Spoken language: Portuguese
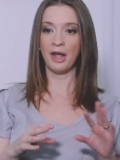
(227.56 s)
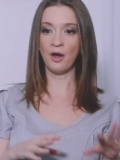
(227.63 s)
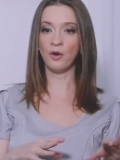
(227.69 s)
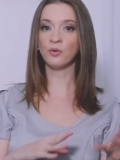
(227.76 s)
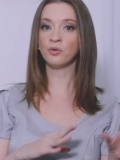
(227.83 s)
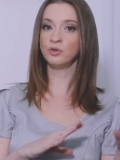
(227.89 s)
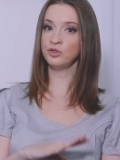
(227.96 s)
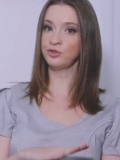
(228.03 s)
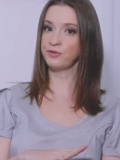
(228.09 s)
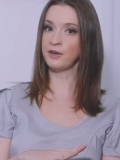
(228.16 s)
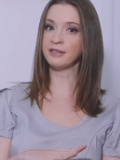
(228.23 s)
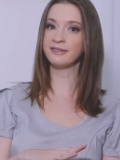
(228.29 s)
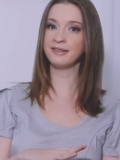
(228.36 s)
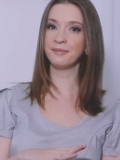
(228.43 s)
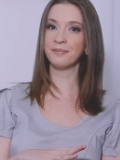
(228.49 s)
alguns
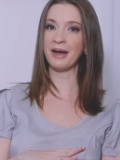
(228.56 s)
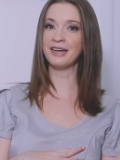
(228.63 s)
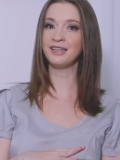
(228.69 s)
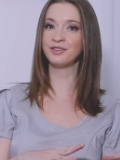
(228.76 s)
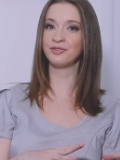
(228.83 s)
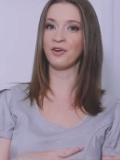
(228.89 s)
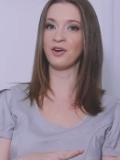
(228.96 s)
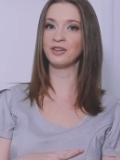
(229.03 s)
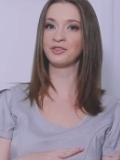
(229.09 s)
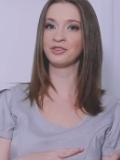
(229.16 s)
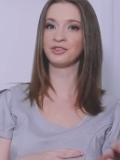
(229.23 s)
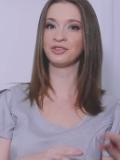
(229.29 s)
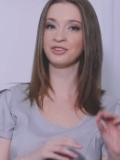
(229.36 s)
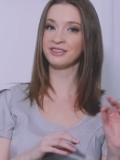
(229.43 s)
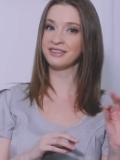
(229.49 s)
fazem mais
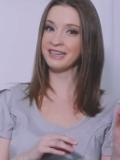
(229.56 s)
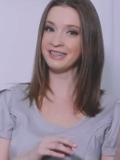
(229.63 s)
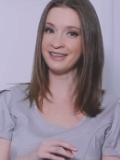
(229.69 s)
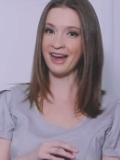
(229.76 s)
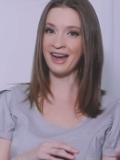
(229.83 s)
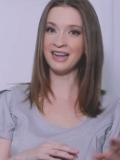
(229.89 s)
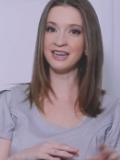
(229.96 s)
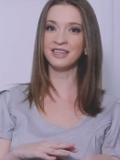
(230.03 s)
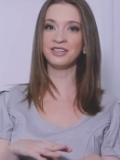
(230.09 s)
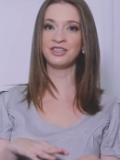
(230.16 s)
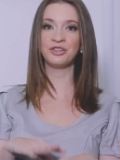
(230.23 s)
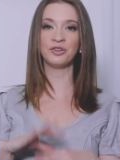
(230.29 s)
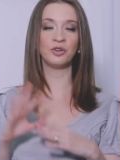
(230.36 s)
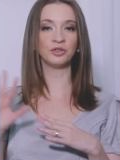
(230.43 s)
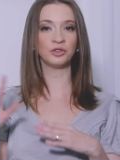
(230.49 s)
fotos dos detalhes
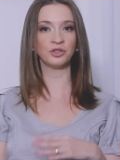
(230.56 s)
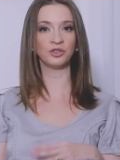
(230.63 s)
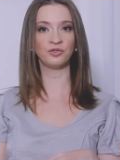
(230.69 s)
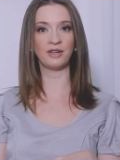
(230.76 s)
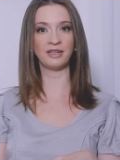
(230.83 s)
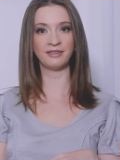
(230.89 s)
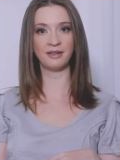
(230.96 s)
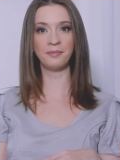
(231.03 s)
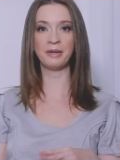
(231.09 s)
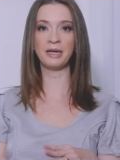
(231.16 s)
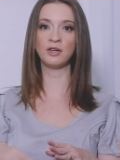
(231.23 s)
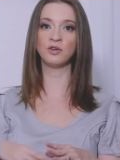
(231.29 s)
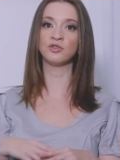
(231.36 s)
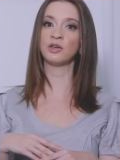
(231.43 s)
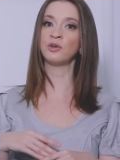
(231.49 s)
e outros fazem
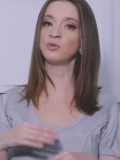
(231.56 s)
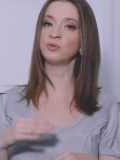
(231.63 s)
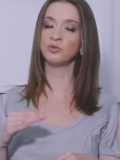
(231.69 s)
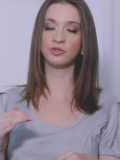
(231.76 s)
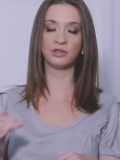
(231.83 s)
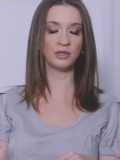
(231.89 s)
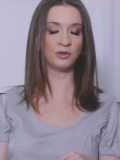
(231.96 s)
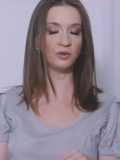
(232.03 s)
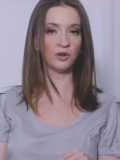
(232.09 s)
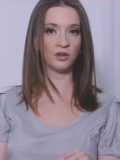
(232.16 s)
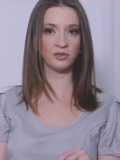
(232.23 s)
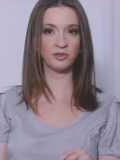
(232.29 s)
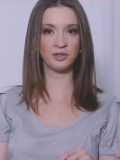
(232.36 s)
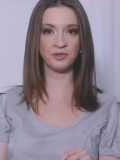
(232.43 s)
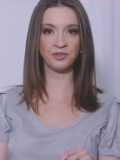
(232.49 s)
menos. Alguns não
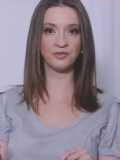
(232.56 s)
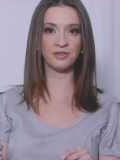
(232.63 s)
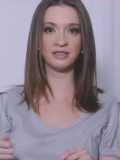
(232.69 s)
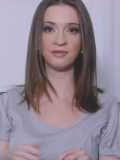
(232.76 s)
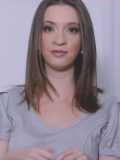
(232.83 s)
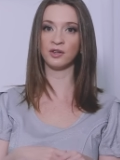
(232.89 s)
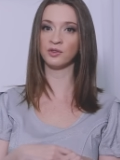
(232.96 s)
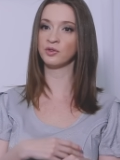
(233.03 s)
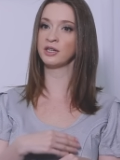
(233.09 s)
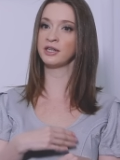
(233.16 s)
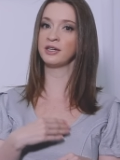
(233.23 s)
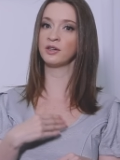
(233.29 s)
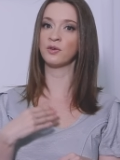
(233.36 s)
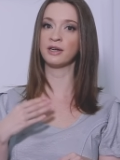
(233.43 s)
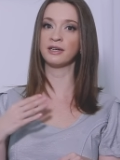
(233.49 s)
gostam de fazer foto
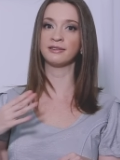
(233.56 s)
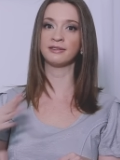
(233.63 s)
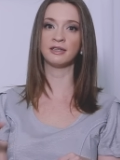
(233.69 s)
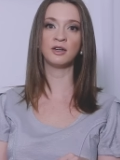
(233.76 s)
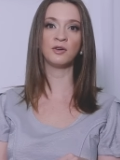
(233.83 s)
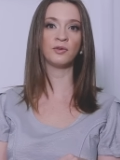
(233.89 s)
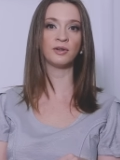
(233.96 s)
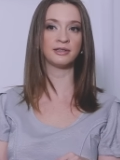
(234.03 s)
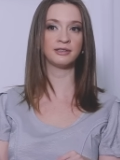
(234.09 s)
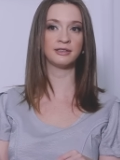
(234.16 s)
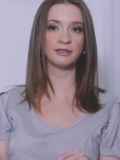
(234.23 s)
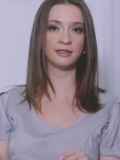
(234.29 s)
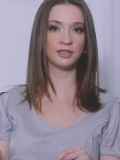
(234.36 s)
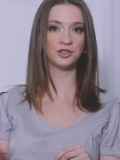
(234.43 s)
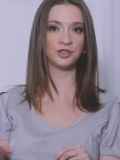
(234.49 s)
da decoração, o
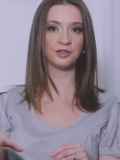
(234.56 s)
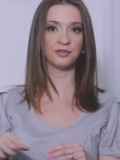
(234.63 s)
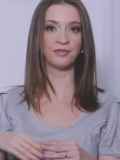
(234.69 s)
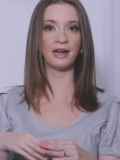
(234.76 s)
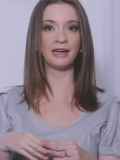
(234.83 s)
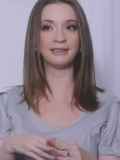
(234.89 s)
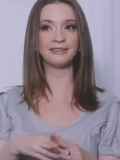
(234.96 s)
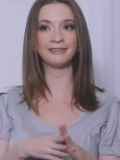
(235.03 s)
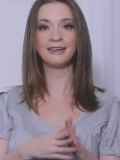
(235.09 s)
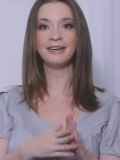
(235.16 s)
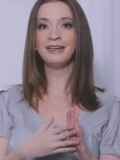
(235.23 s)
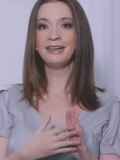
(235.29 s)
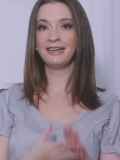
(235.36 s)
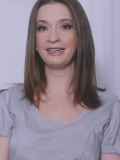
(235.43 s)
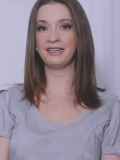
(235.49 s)
assistente que faz.
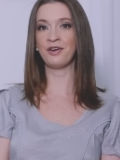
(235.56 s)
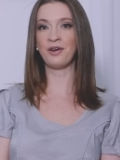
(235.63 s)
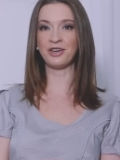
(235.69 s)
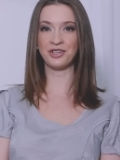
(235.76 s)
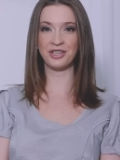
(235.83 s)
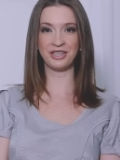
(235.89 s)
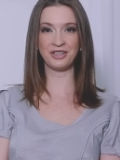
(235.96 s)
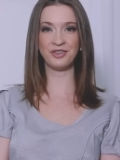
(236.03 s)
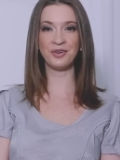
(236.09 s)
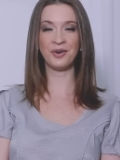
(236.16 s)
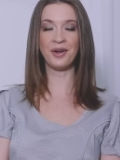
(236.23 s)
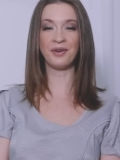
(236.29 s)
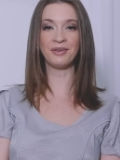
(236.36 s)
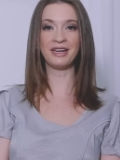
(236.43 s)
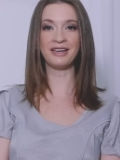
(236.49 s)
Então eu acho que isso
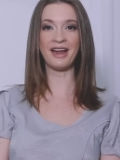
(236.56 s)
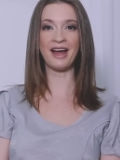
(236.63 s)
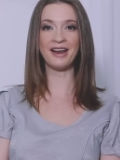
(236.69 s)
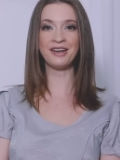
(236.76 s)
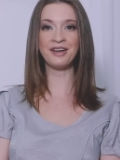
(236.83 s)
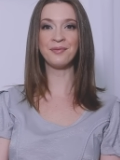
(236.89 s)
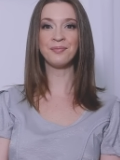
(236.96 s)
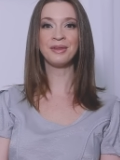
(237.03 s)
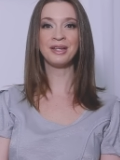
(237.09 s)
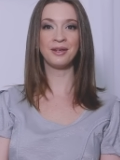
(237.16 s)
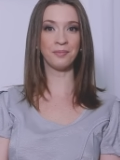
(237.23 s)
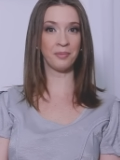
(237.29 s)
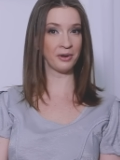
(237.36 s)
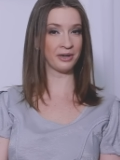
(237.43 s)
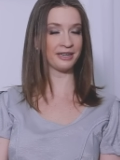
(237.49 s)
é um detalhe
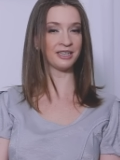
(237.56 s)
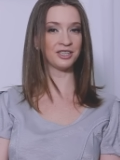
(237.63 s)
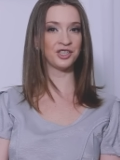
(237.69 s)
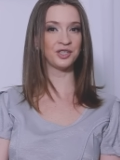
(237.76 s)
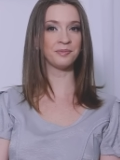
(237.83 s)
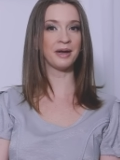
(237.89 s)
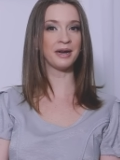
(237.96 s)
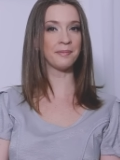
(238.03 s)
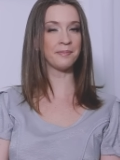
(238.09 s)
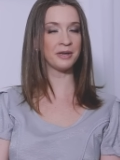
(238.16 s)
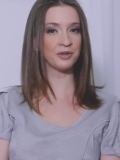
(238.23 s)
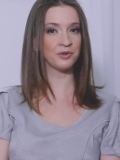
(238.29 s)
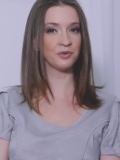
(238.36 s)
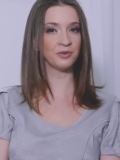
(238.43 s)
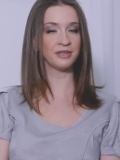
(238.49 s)
importante para
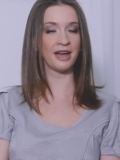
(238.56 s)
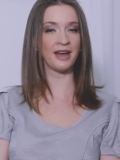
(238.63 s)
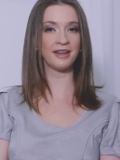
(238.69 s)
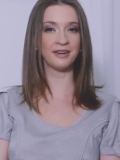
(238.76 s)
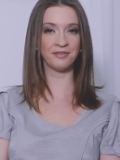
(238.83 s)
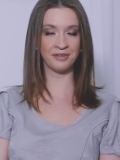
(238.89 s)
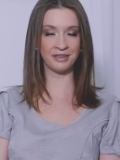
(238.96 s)
perguntar e